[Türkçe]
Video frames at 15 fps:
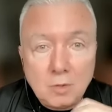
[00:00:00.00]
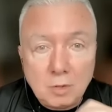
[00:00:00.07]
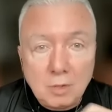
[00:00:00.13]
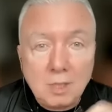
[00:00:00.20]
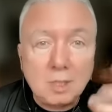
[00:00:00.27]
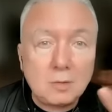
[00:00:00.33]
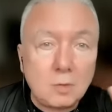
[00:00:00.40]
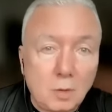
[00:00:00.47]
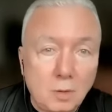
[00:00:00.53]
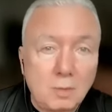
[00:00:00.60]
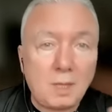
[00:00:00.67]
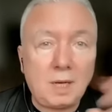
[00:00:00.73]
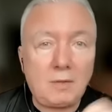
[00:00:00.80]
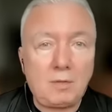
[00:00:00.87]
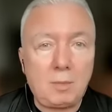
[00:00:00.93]
Çünkü sol
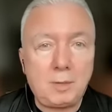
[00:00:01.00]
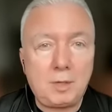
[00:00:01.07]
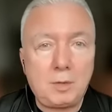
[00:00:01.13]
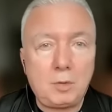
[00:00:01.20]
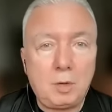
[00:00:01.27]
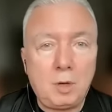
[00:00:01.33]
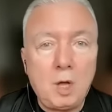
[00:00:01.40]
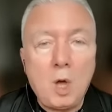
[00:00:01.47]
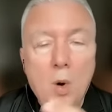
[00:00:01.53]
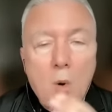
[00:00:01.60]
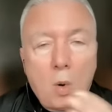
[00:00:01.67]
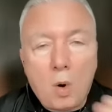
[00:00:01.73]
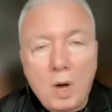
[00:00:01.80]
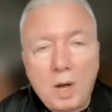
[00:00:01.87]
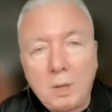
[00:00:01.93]
tarafa bakıyor.
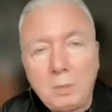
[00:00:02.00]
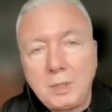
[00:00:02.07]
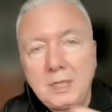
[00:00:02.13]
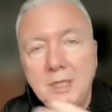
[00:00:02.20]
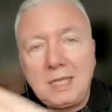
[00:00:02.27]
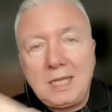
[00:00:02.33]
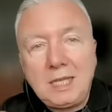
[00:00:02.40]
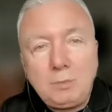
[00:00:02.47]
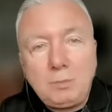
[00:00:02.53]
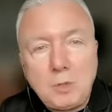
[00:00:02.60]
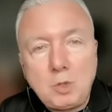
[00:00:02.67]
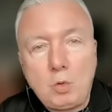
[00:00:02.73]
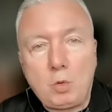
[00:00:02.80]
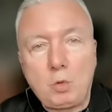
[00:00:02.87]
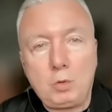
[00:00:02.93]
O arabanın
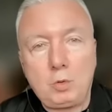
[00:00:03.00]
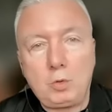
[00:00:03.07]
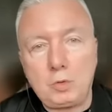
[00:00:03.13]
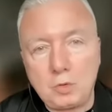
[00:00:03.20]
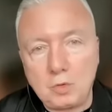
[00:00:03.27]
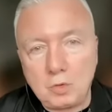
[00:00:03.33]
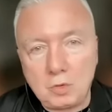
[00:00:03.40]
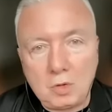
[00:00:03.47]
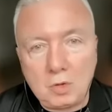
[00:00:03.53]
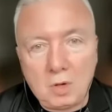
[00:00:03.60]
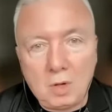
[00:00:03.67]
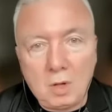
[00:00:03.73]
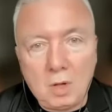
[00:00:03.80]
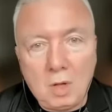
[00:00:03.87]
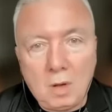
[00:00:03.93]
gitmiş olduğunu
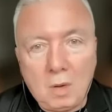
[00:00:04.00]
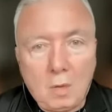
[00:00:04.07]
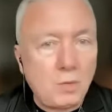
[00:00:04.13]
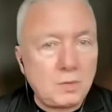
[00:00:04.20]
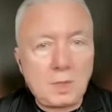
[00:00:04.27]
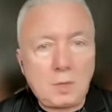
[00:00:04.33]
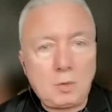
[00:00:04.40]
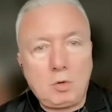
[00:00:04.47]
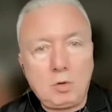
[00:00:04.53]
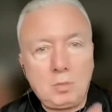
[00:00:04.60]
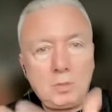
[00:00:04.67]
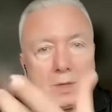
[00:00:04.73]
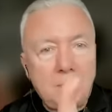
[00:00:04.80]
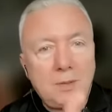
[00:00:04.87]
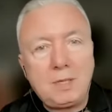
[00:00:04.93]
düşünüyor. Oysa ki
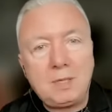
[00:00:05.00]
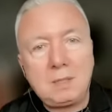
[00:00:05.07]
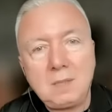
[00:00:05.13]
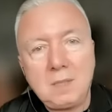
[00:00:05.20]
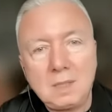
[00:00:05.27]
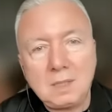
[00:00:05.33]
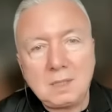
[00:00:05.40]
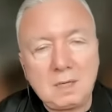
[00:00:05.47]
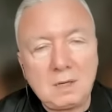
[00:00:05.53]
olmayabilir.